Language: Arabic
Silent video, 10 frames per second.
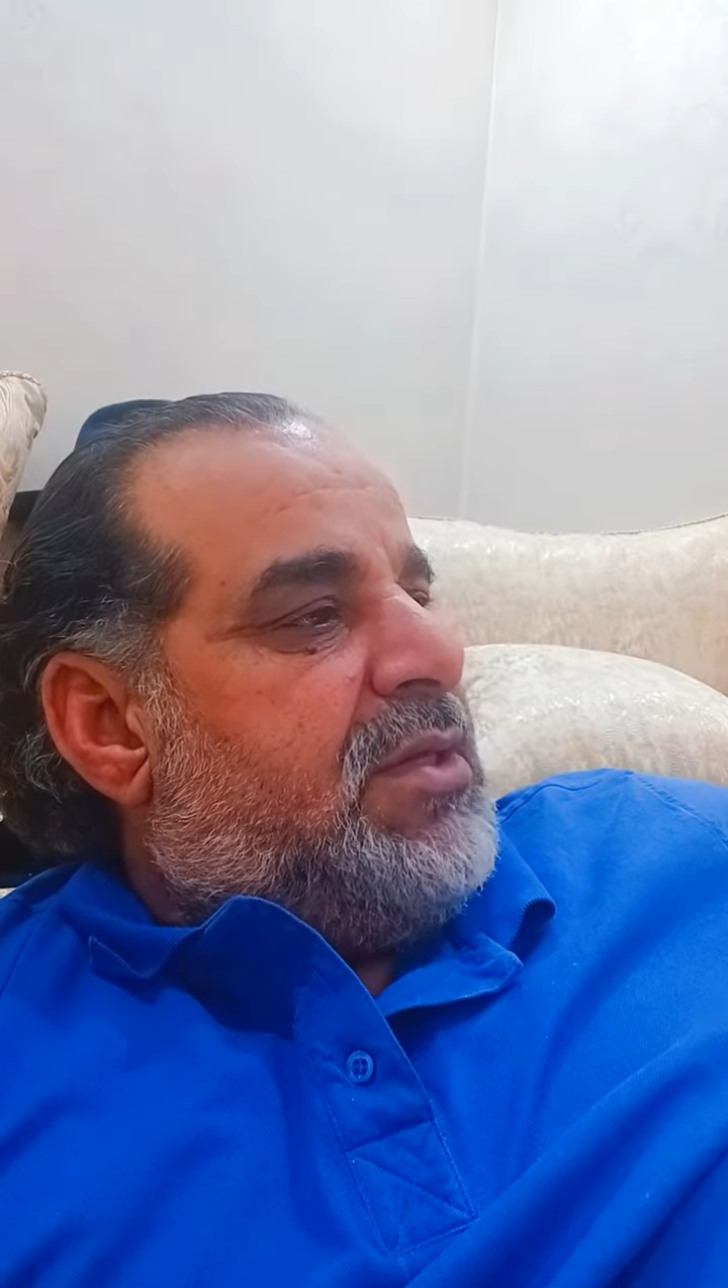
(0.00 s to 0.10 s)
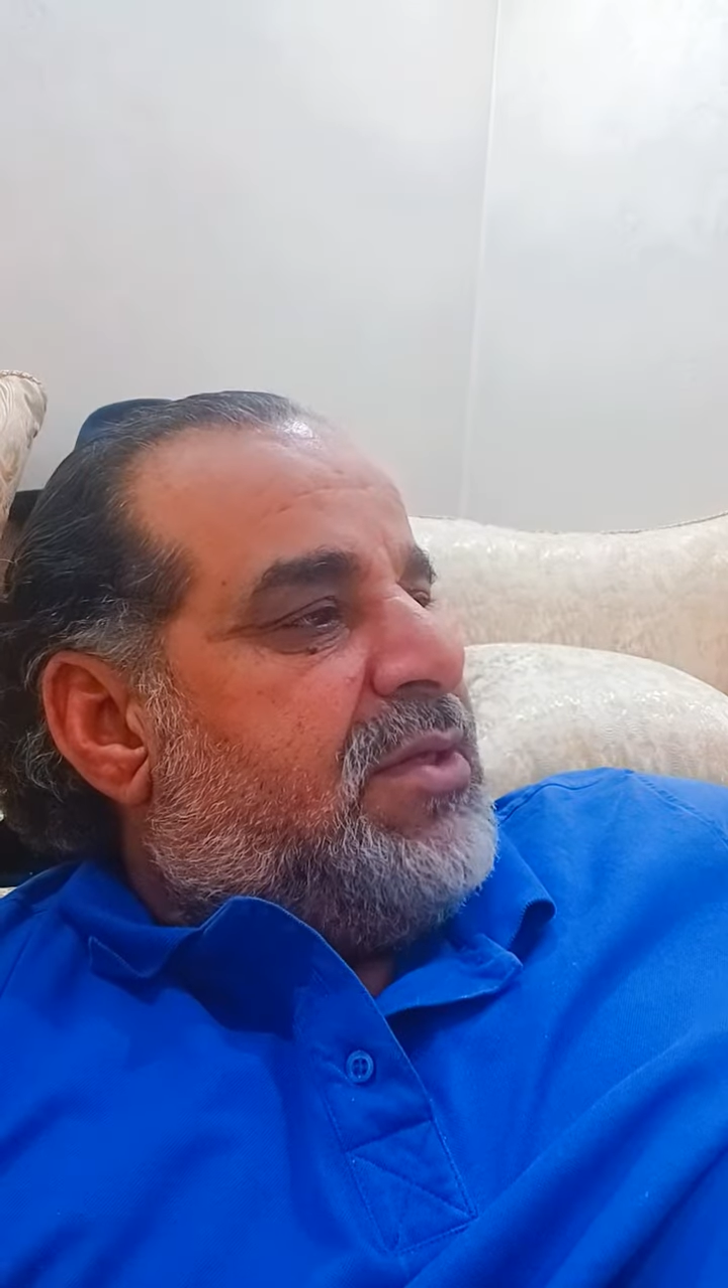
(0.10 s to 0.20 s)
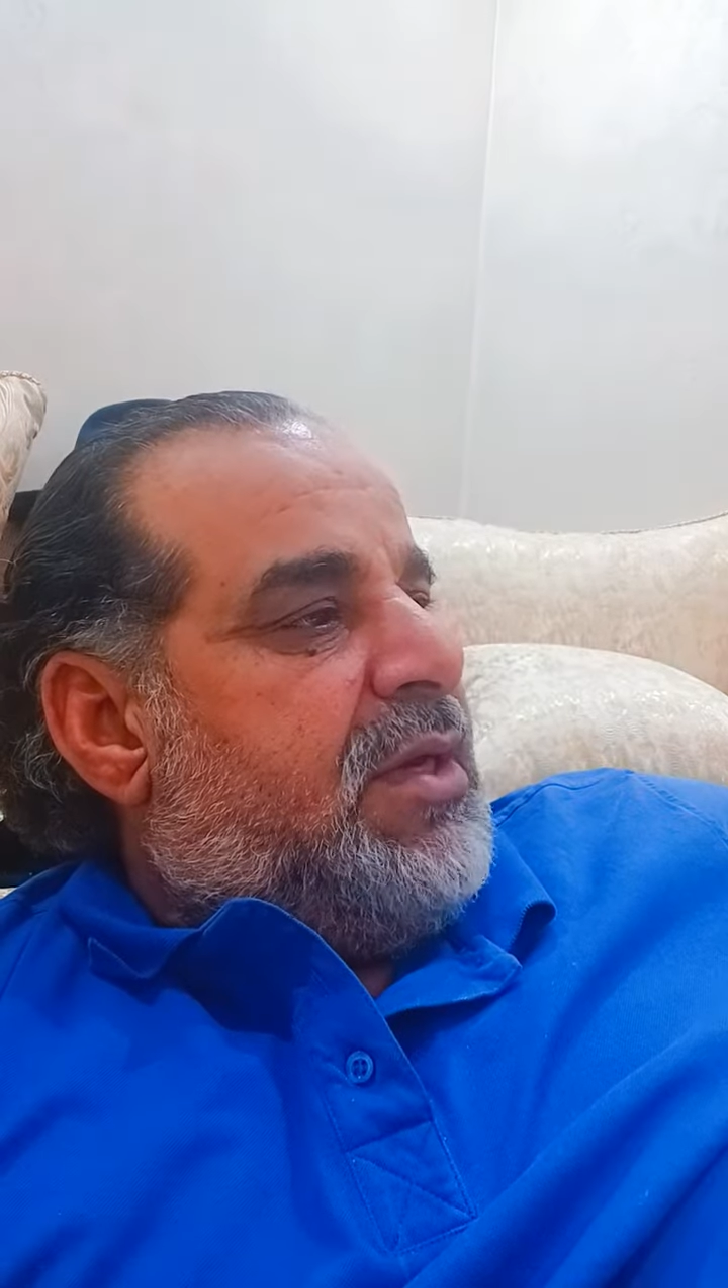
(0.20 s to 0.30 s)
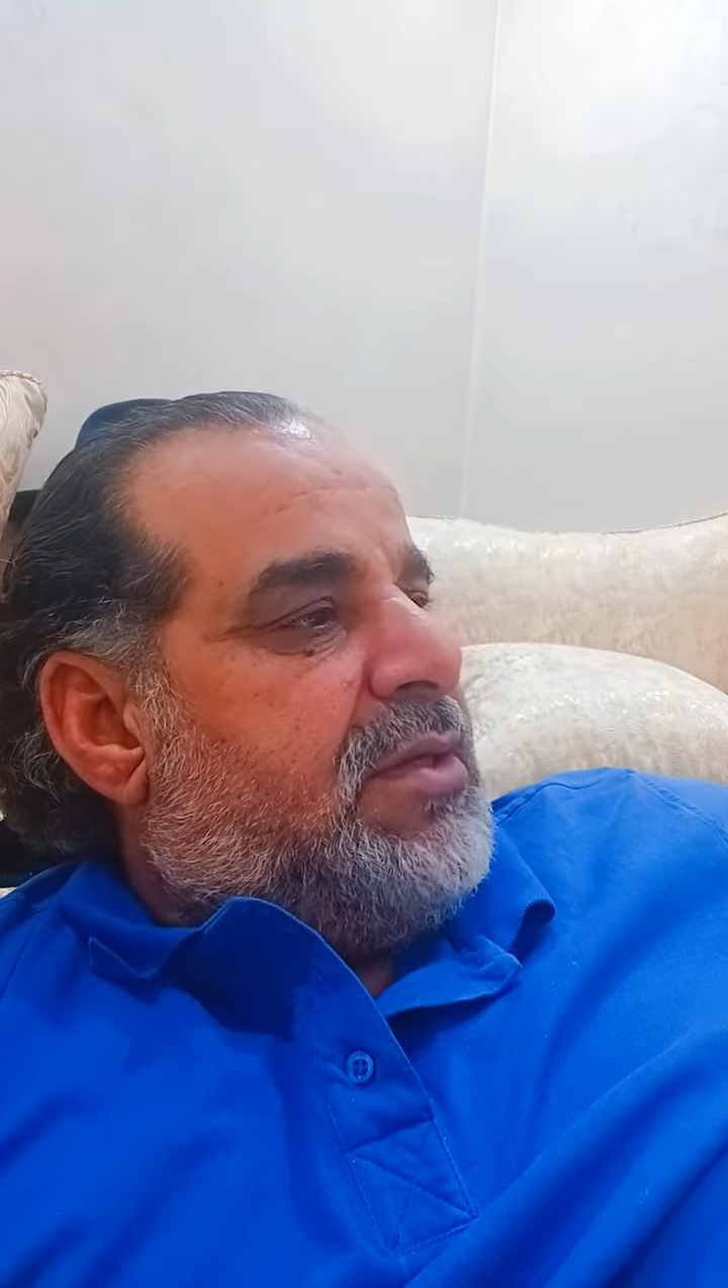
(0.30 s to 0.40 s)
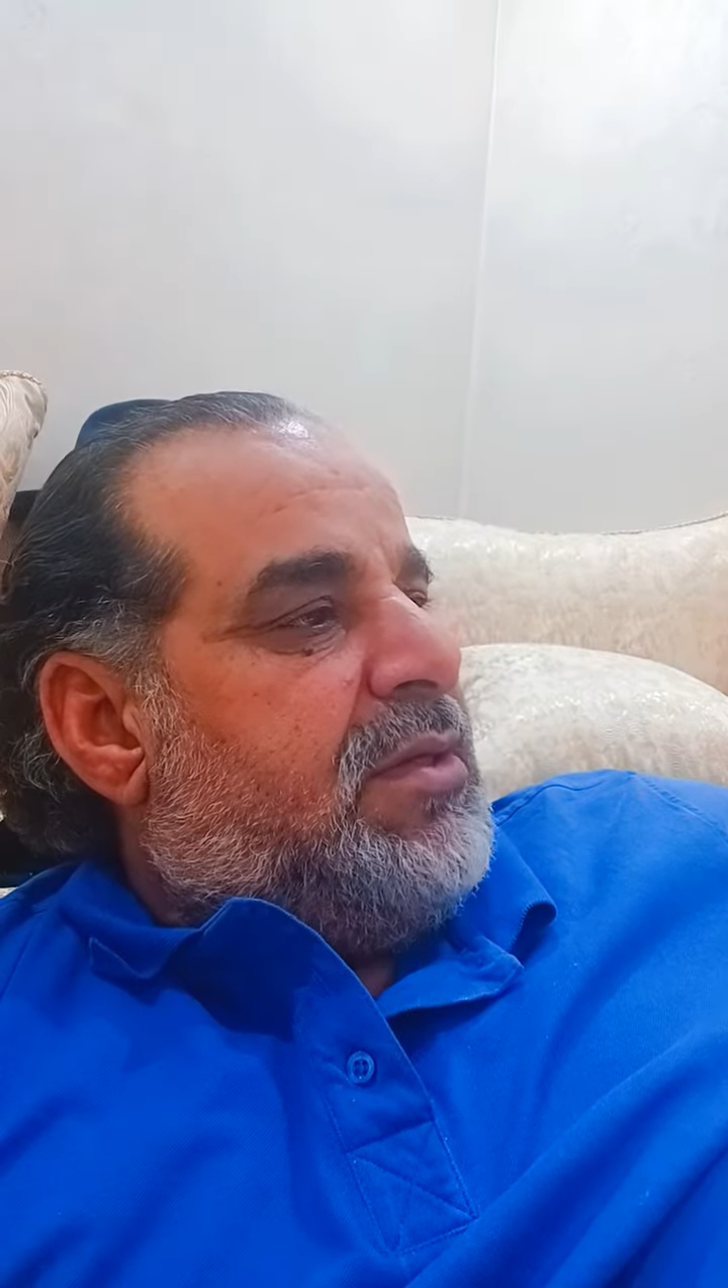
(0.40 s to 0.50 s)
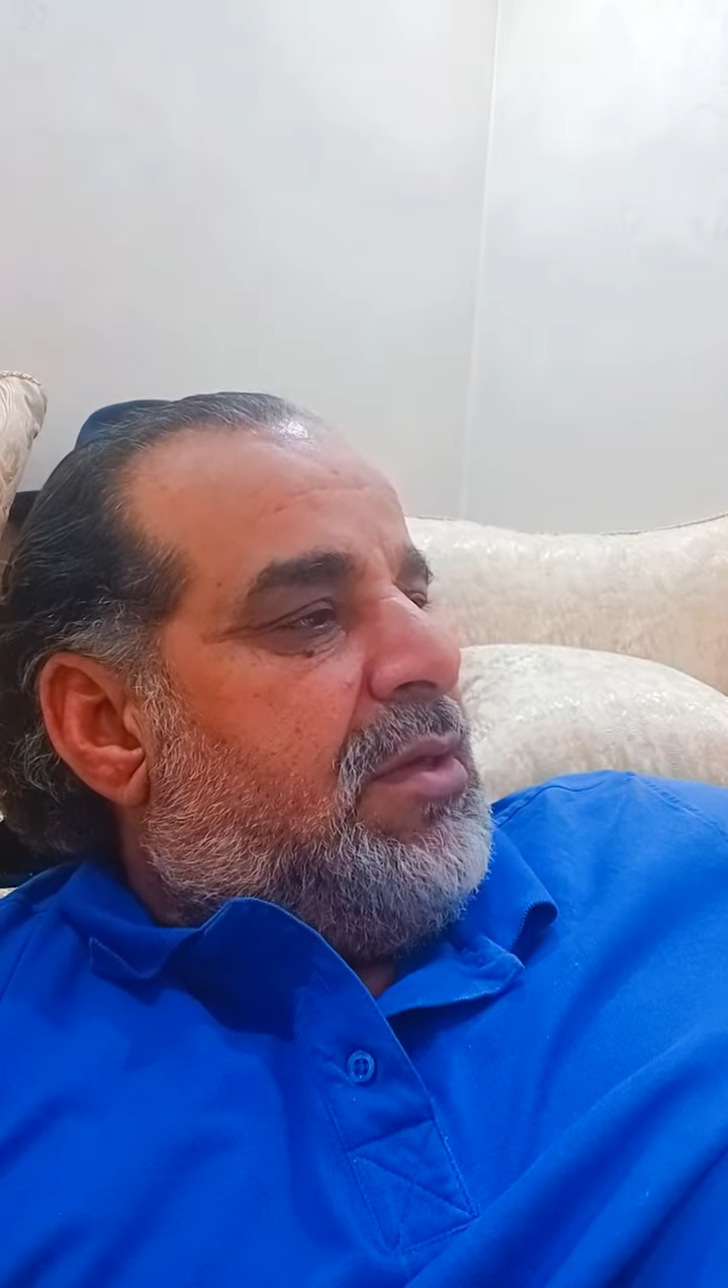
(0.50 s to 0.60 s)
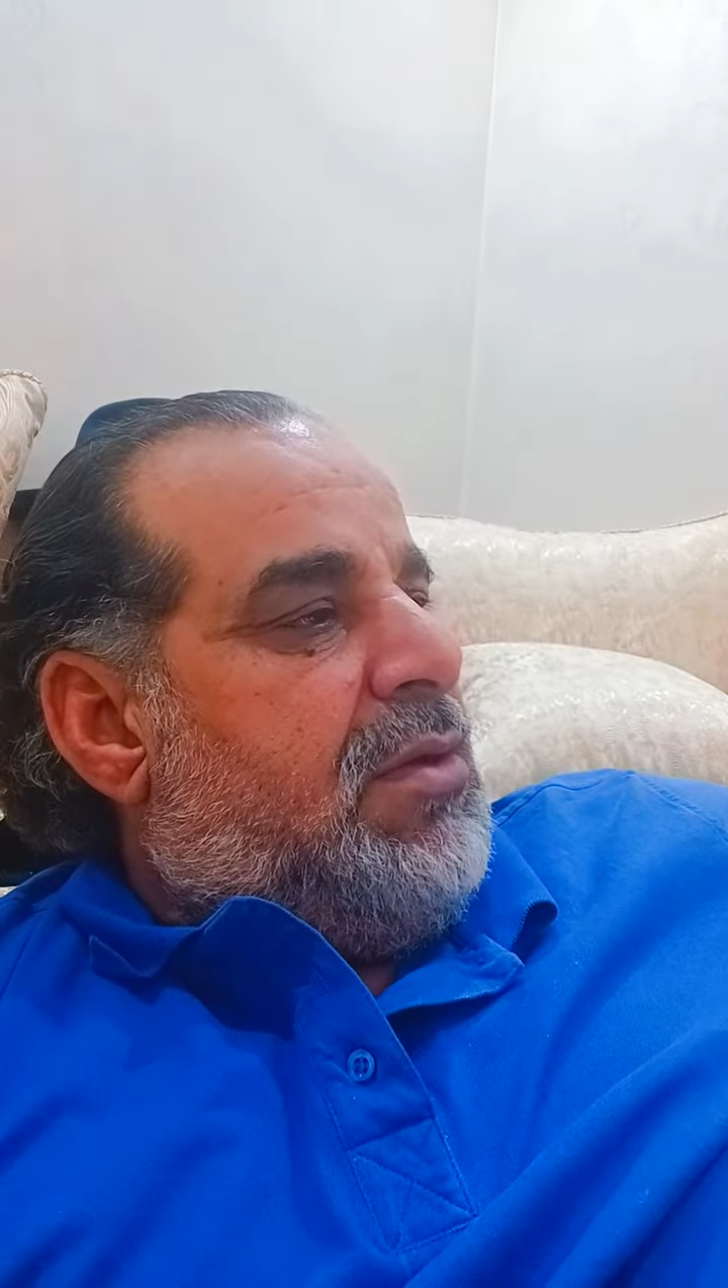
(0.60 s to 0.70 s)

سرقتي